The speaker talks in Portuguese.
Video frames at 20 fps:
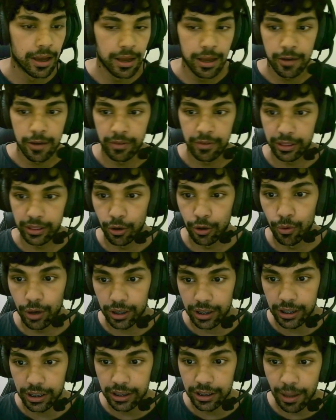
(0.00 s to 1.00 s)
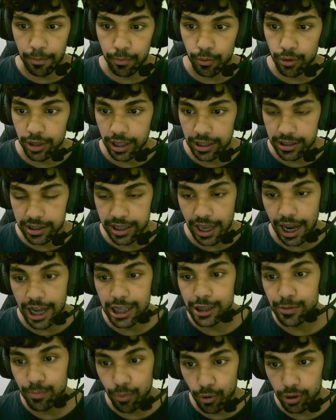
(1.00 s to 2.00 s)
Então aqui tá por 500
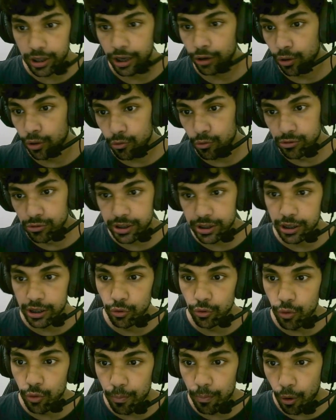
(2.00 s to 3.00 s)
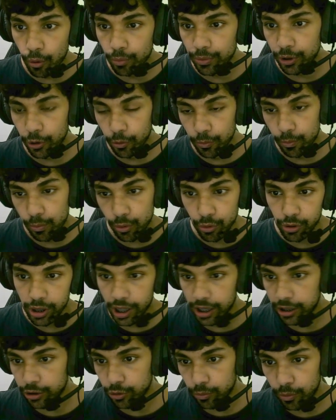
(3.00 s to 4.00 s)
reais porque eu não consegui o cupom, deu um bug
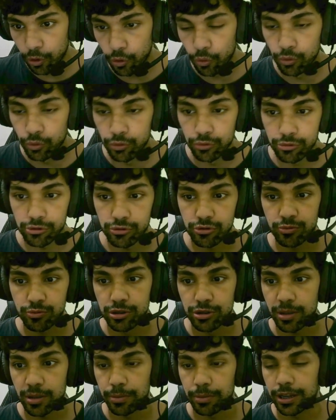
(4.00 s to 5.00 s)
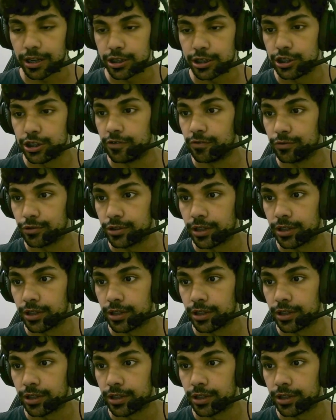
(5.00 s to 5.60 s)
ali no meu, nos meus aplicativos, né?